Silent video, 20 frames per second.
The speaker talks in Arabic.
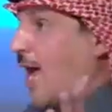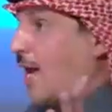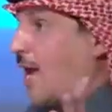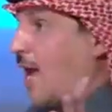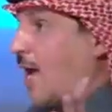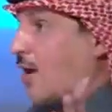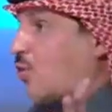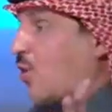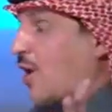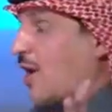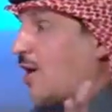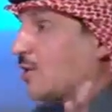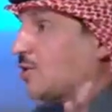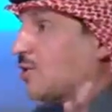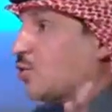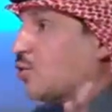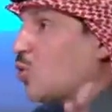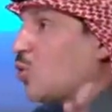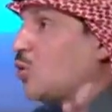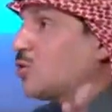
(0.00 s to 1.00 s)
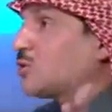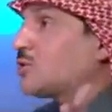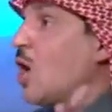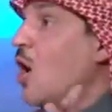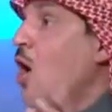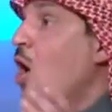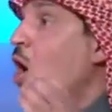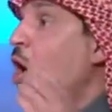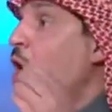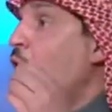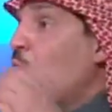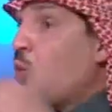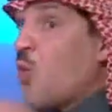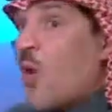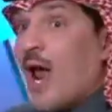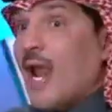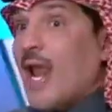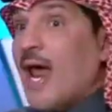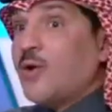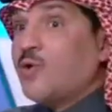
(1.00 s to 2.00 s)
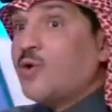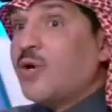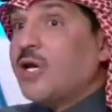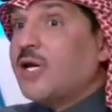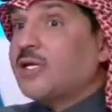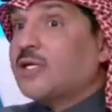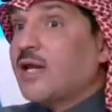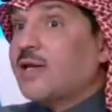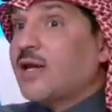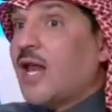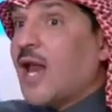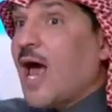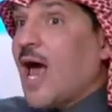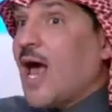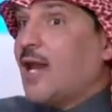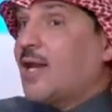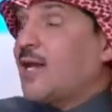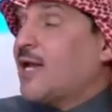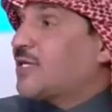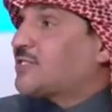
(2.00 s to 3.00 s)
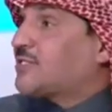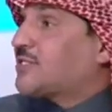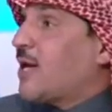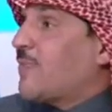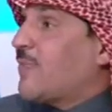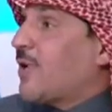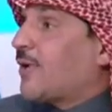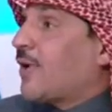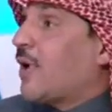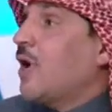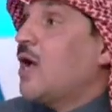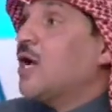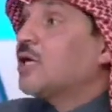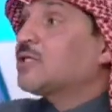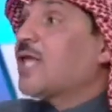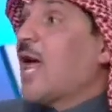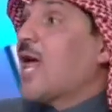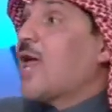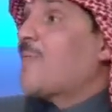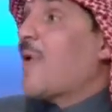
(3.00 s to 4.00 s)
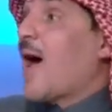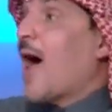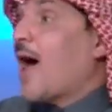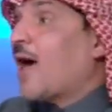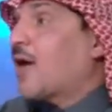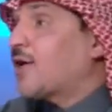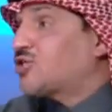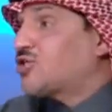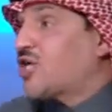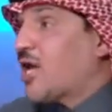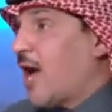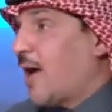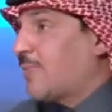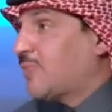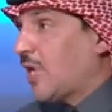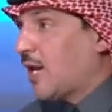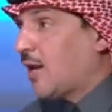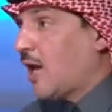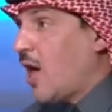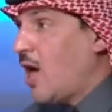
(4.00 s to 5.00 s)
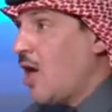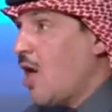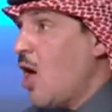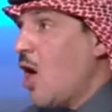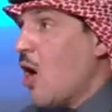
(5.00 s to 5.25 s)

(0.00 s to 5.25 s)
على قلعة الكؤوس ولا نريد أن الأهلي يستمر طيب آخر شيء عبد الله